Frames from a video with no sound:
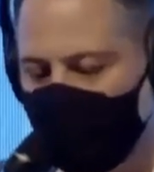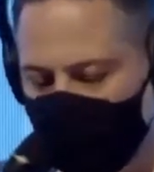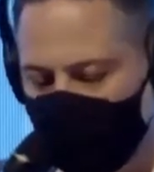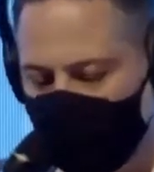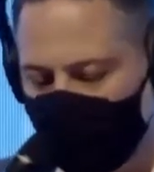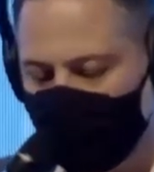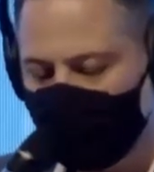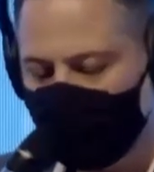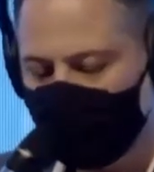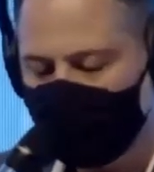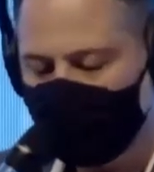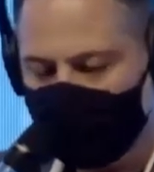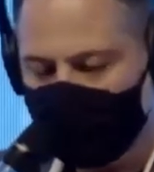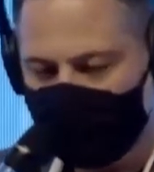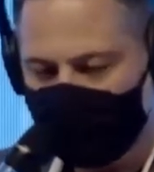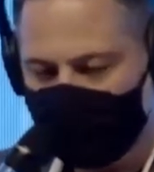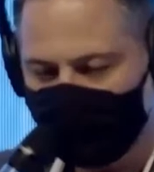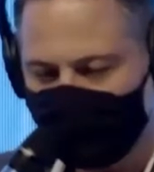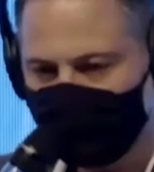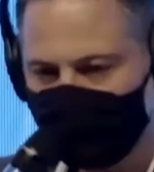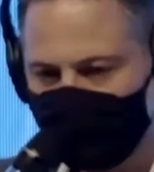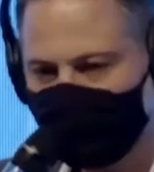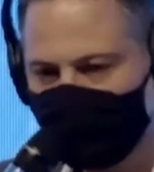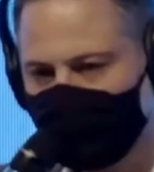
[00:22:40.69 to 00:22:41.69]
Hay otro
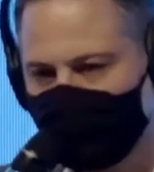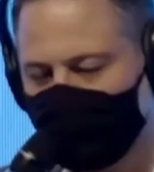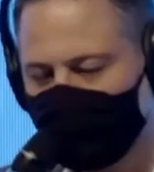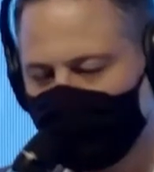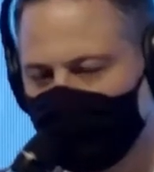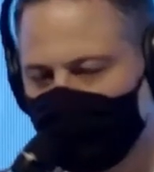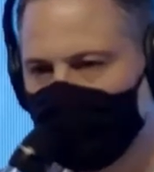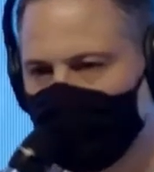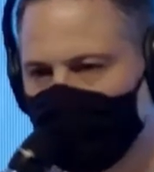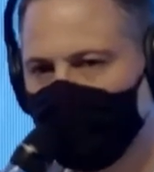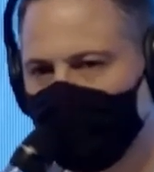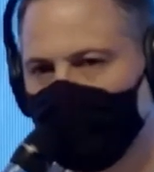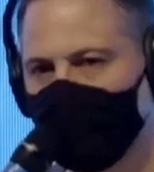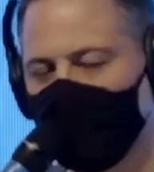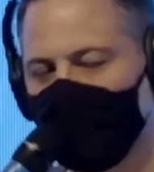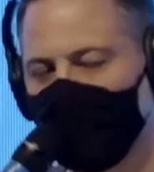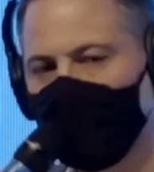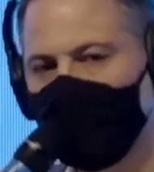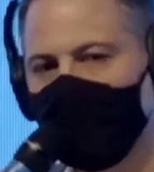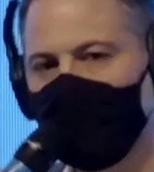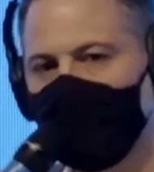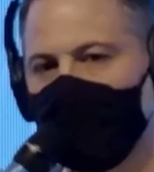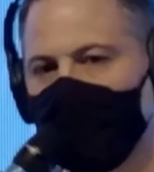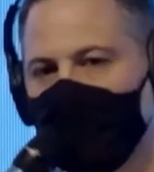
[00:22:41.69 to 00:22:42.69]
punto
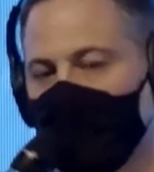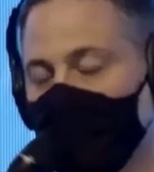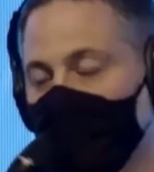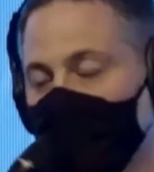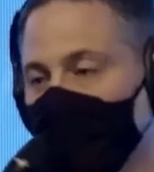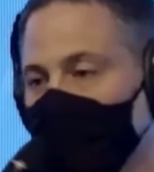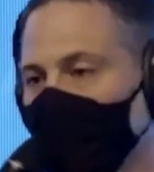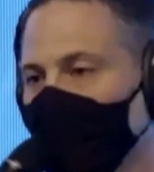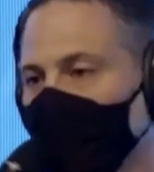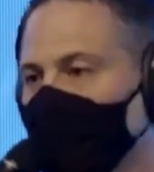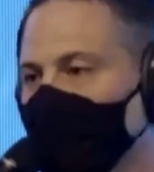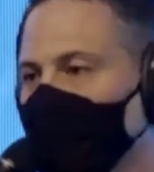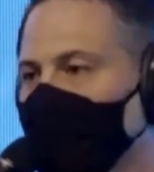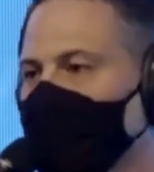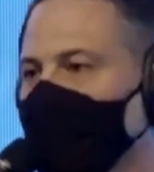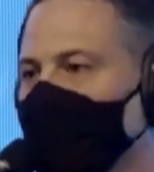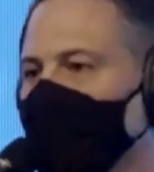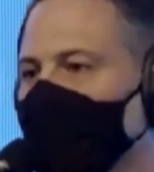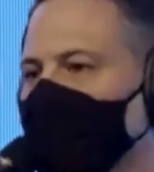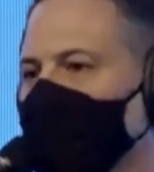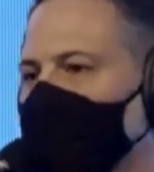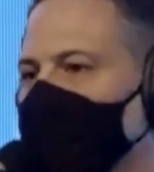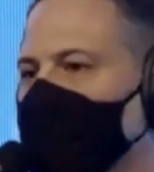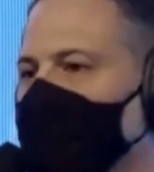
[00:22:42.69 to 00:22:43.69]
que
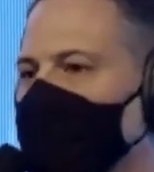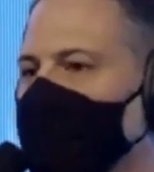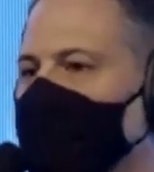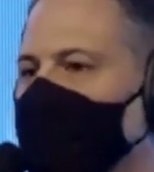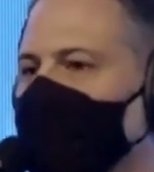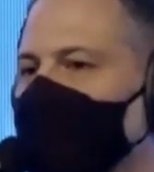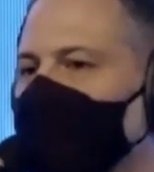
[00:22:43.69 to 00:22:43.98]
ocurre